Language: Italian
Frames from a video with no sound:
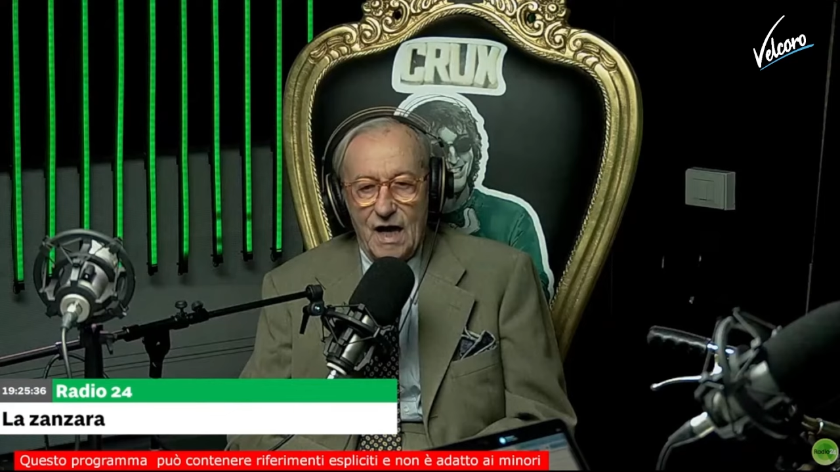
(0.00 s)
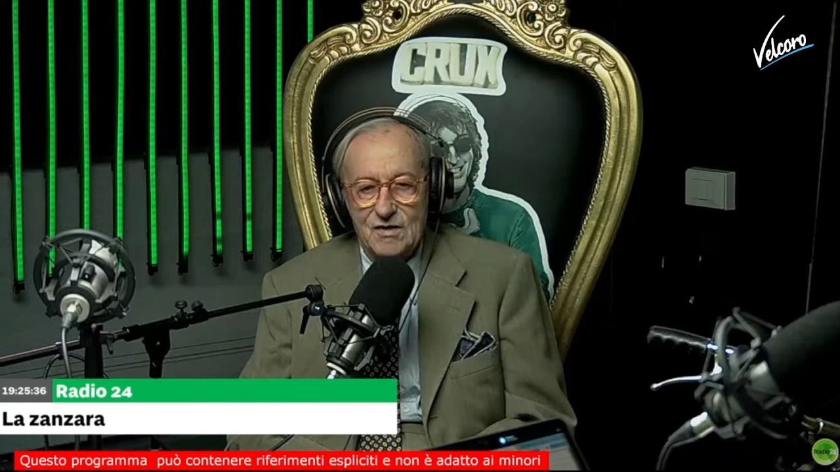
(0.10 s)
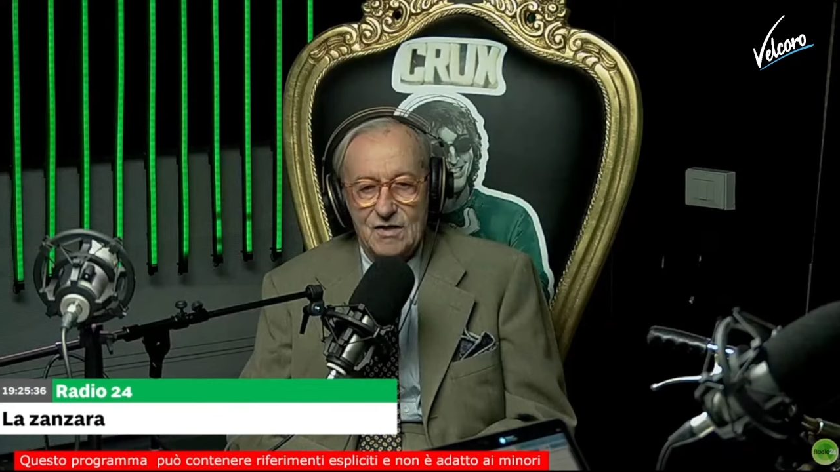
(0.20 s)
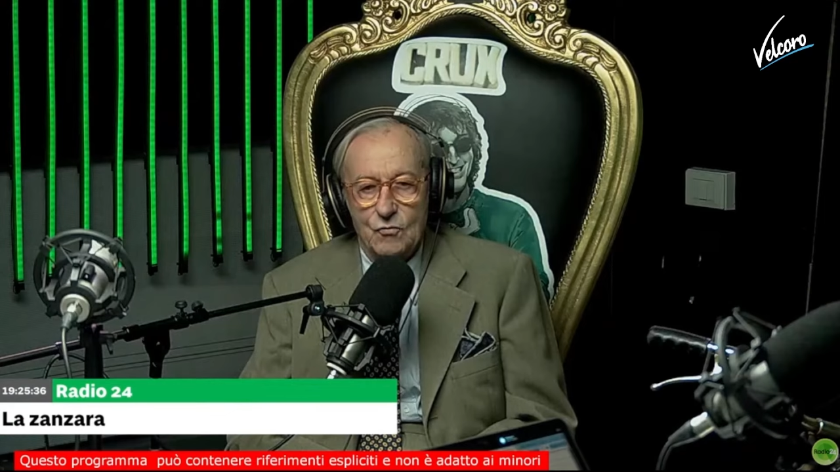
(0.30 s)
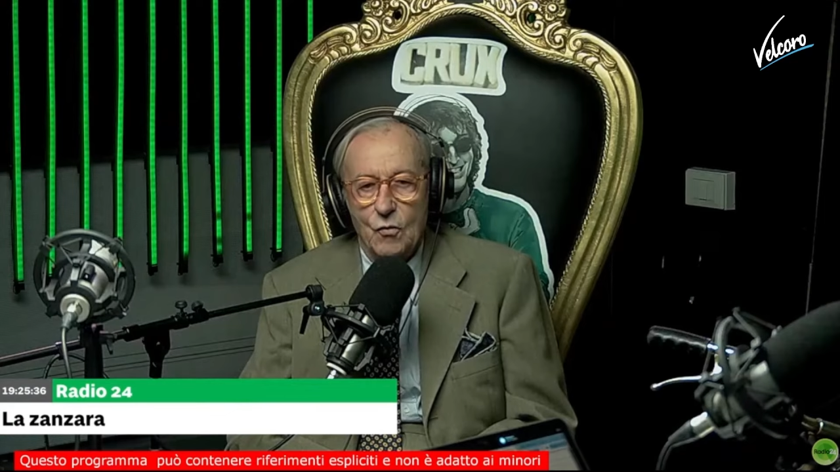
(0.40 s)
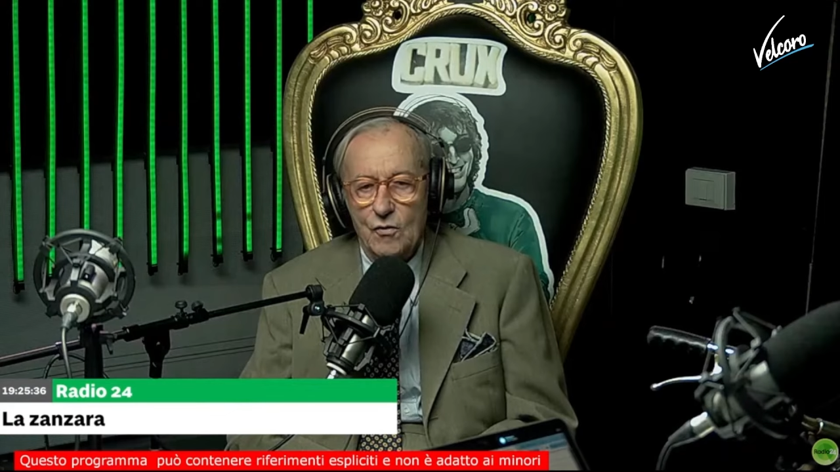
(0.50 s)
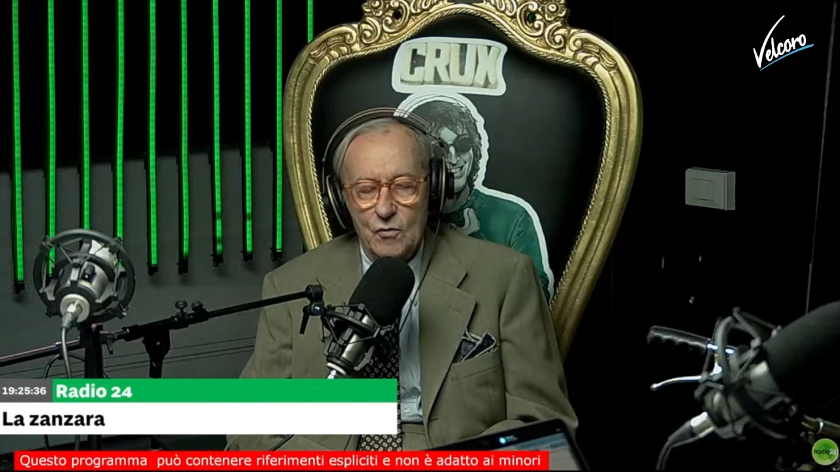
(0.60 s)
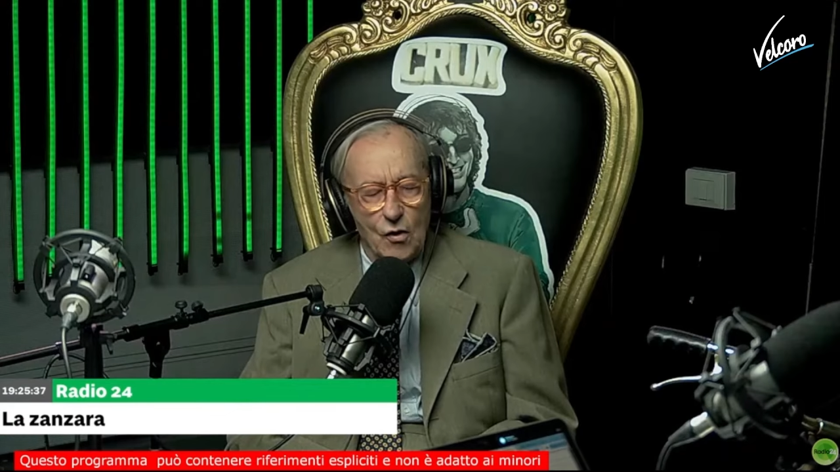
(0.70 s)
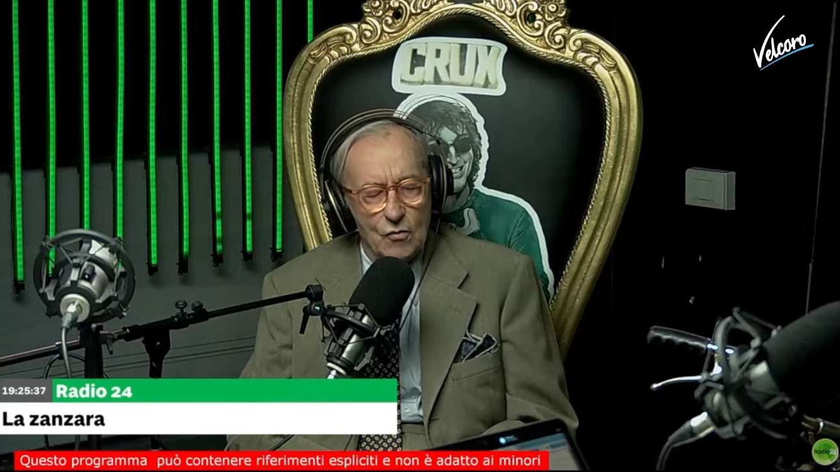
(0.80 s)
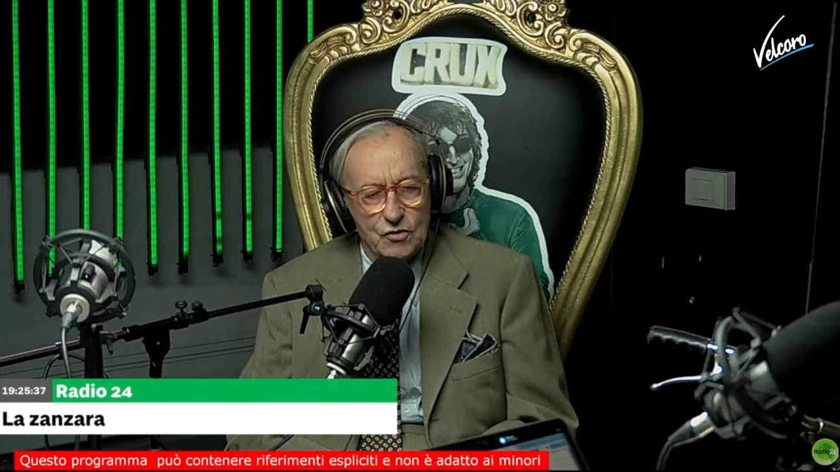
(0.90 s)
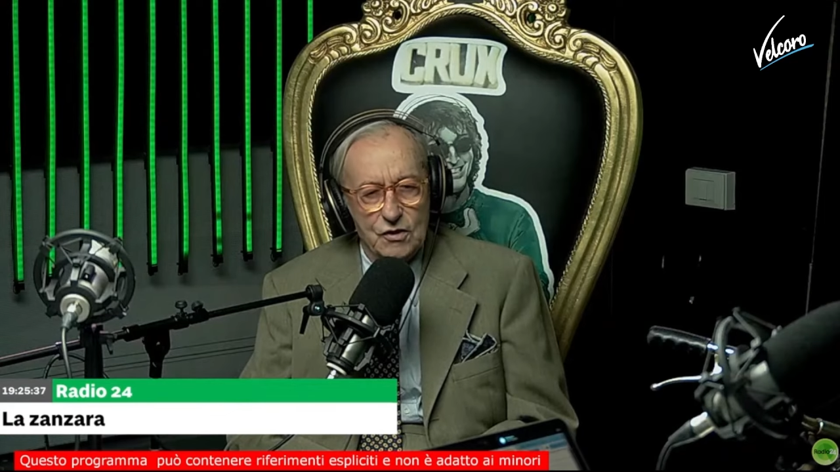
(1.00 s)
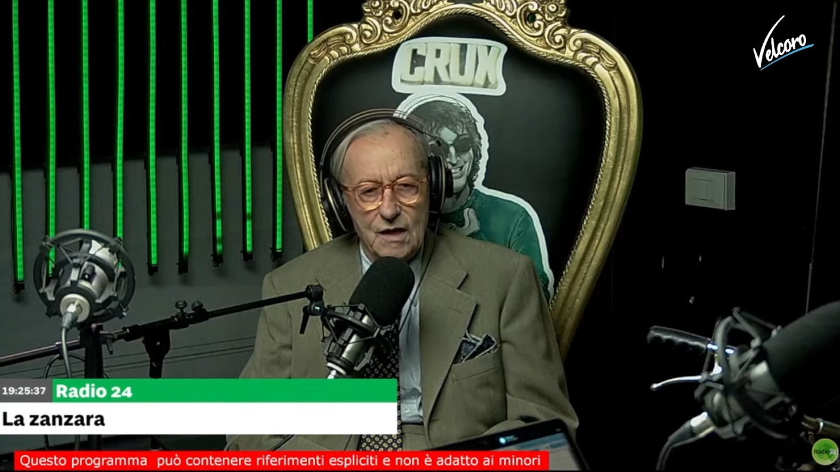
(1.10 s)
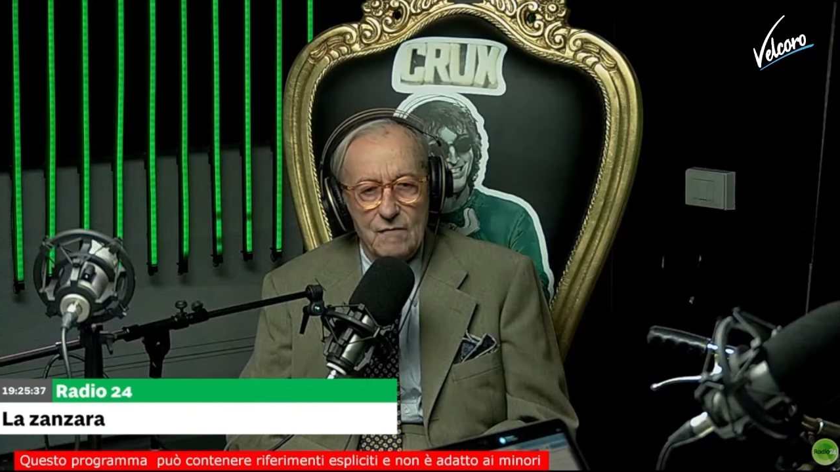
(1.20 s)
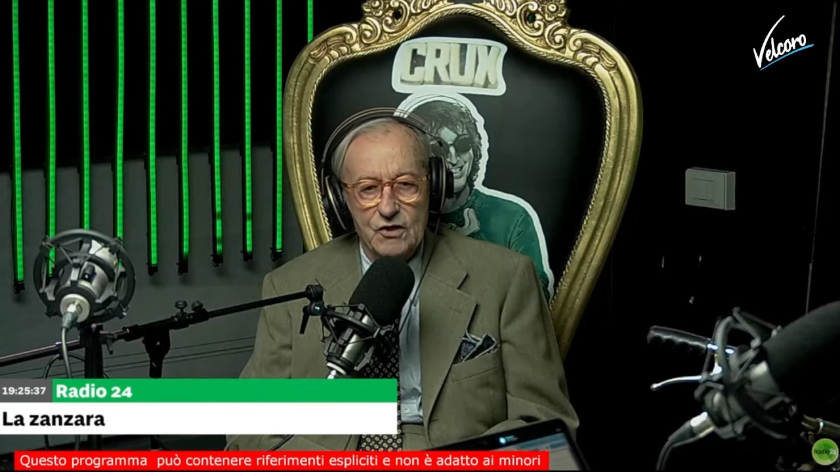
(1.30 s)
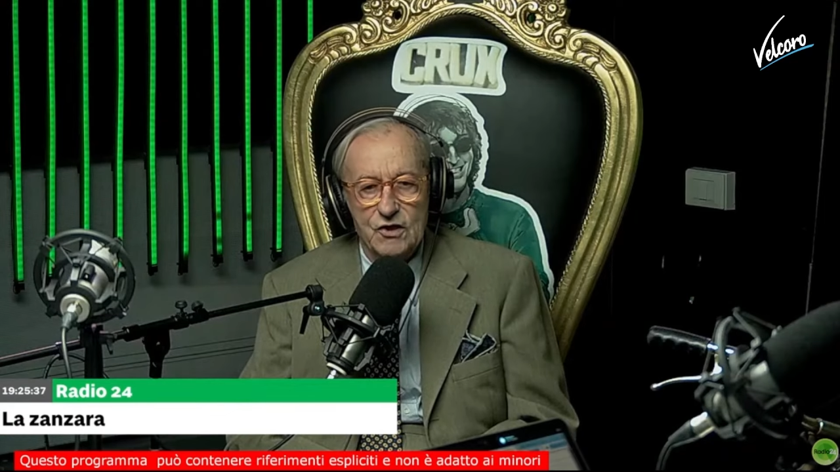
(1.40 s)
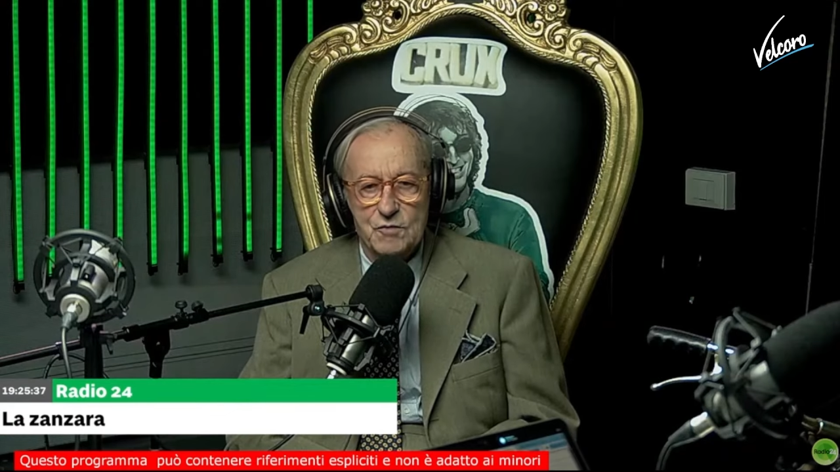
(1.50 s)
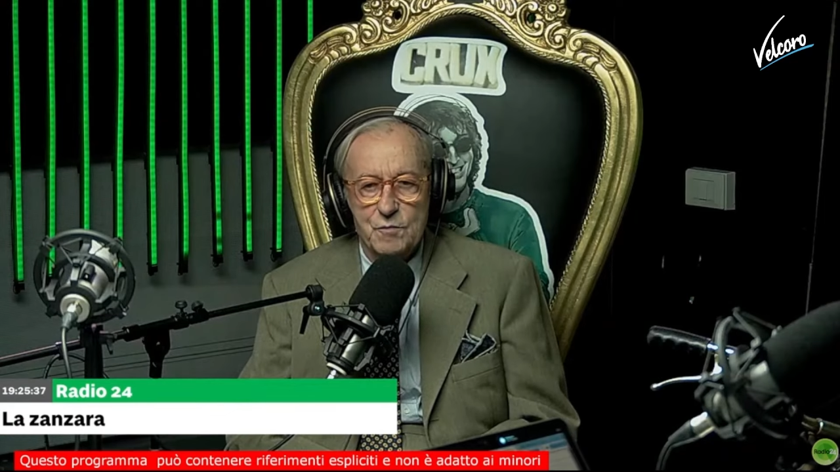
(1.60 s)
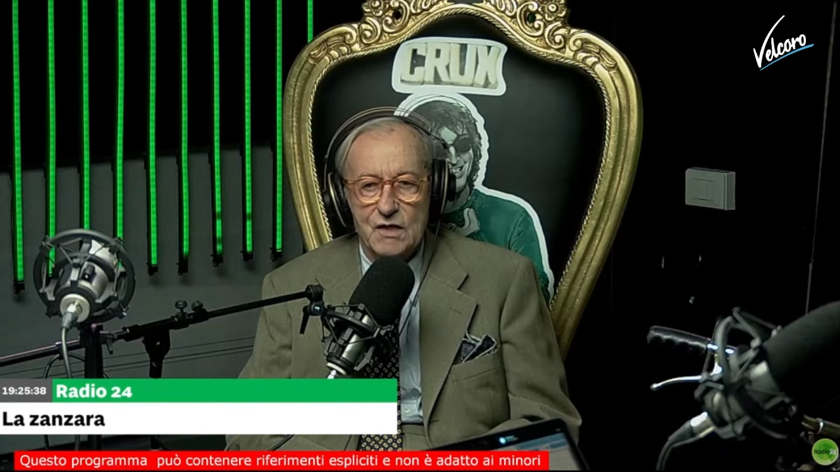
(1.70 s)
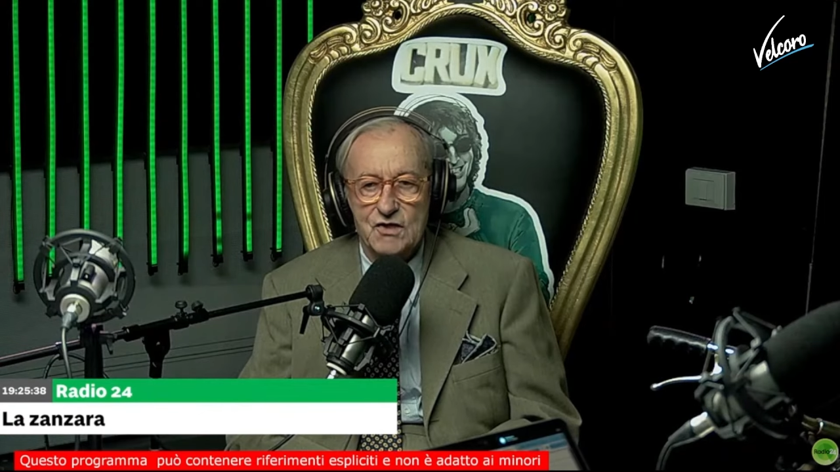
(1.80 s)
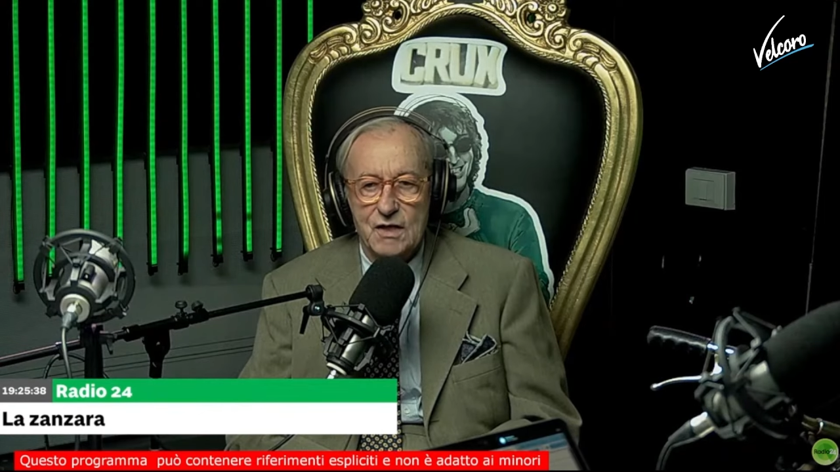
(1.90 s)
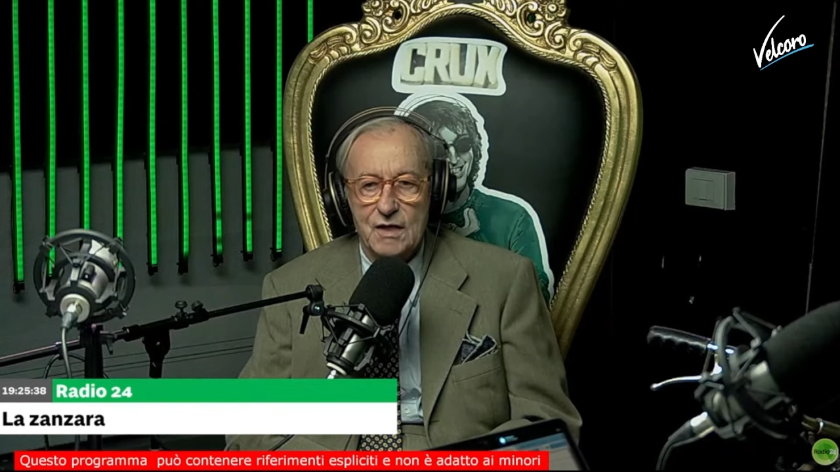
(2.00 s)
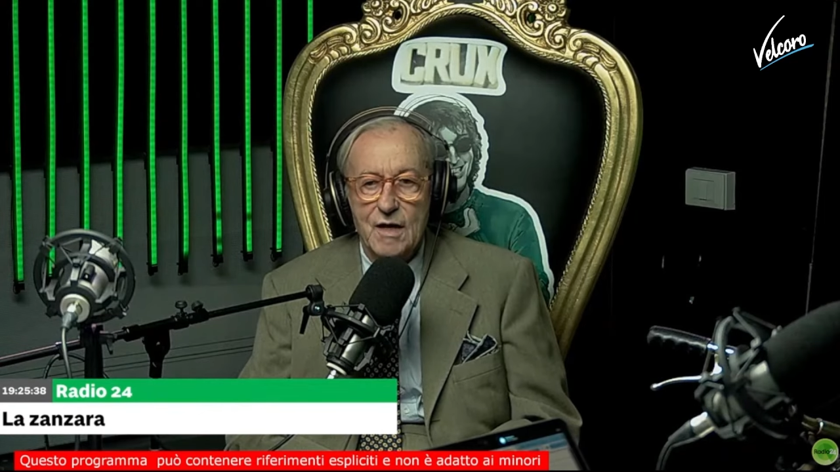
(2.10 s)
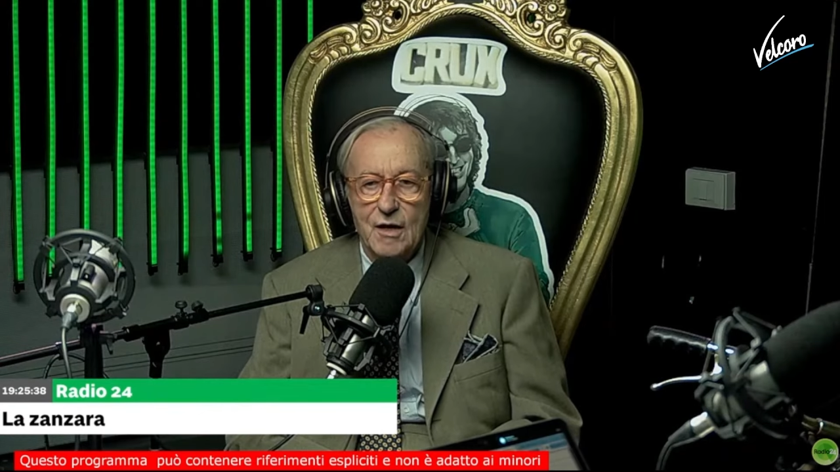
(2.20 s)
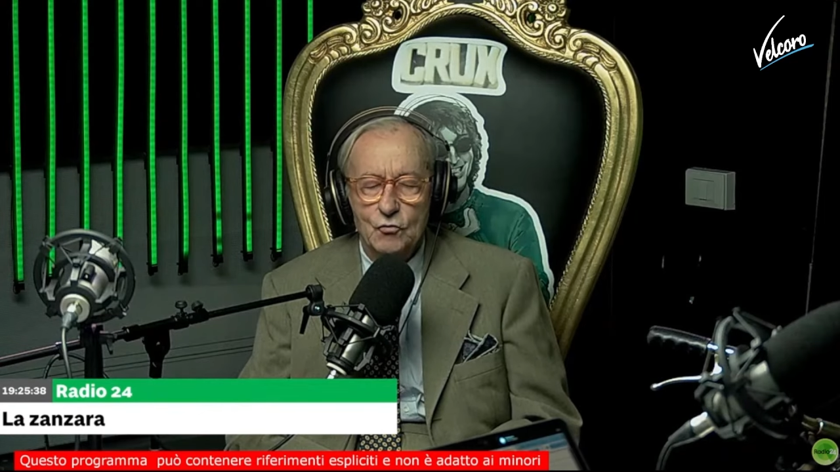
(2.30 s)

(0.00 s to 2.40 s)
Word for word: i cazzi tuoi, non ti devi dispiacere,